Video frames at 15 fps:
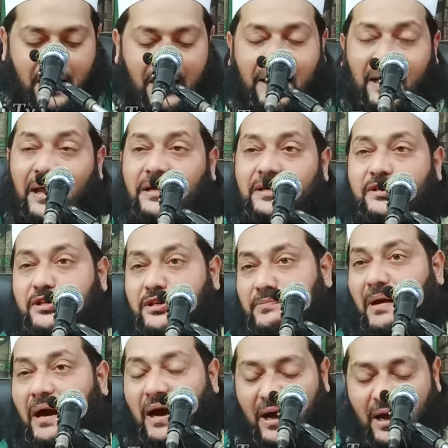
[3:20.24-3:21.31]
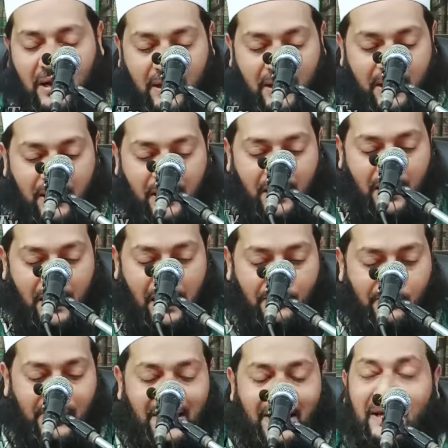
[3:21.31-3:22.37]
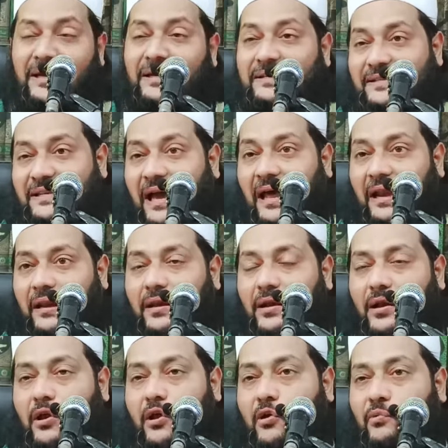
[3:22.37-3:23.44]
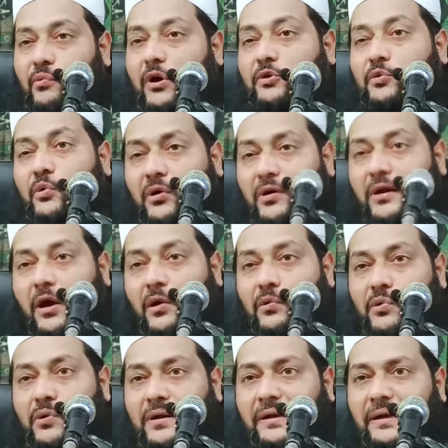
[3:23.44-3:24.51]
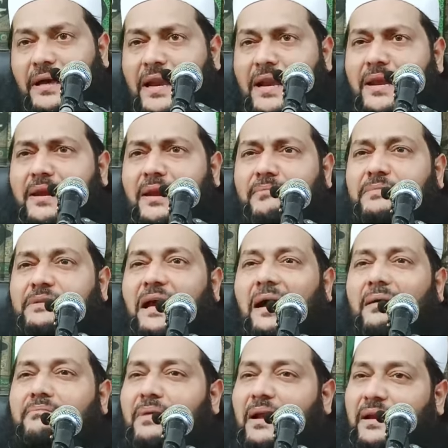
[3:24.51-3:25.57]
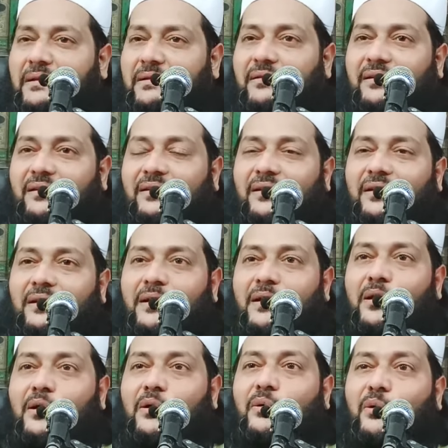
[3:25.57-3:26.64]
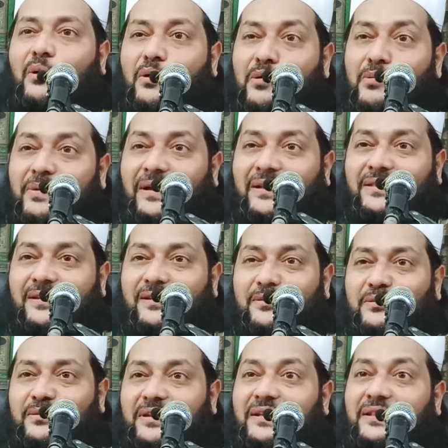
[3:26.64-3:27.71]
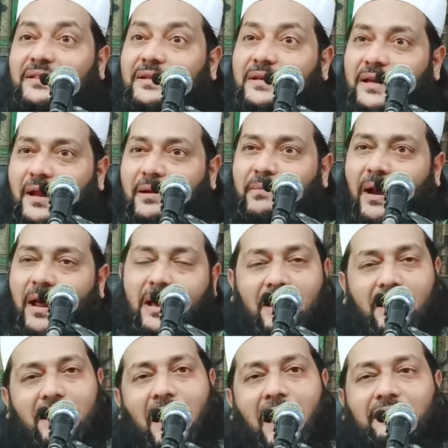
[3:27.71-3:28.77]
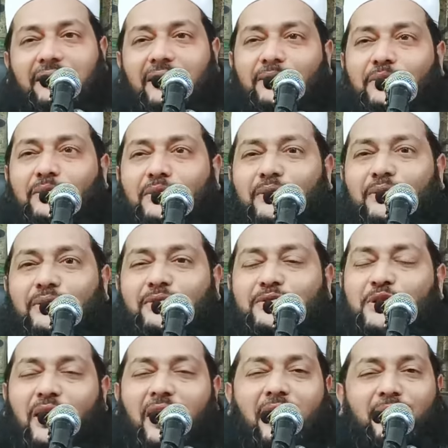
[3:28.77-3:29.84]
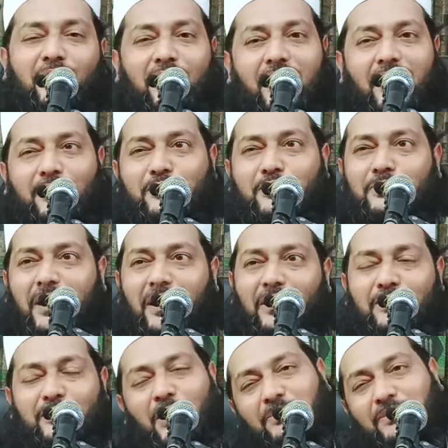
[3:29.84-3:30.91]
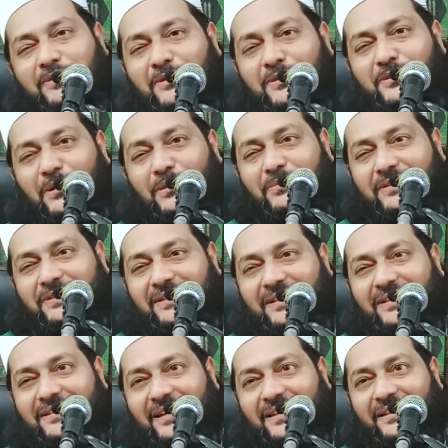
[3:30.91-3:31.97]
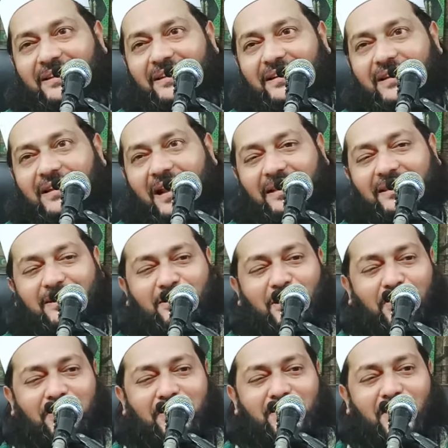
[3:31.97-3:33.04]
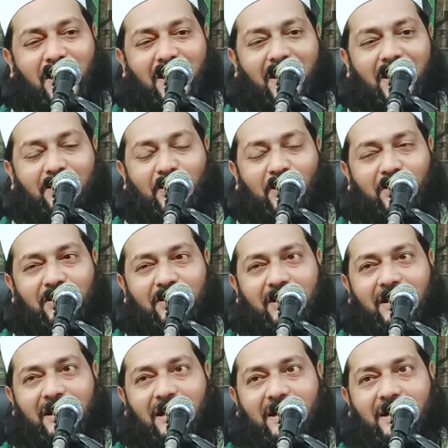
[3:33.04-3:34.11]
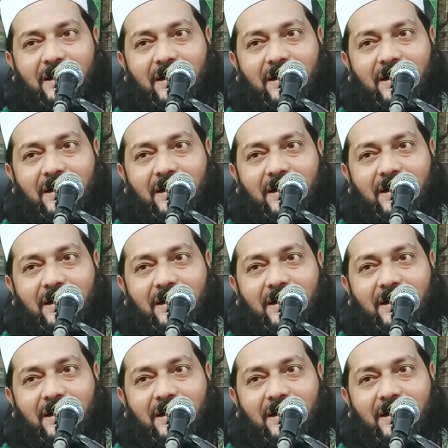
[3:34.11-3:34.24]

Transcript: আই আল জেমা আউল ইংজাল ওয়ুকরাহু ইনলাম ইয়ামান কোনো ব্যক্তি যদি দিনের বেলা রাতে তো জড়ায় ধরার চুমা নয় সব কিছুই চল বিস্ত্রীর সাথে রাতে সব কিছু আল্লাহর পক্ষ থেকে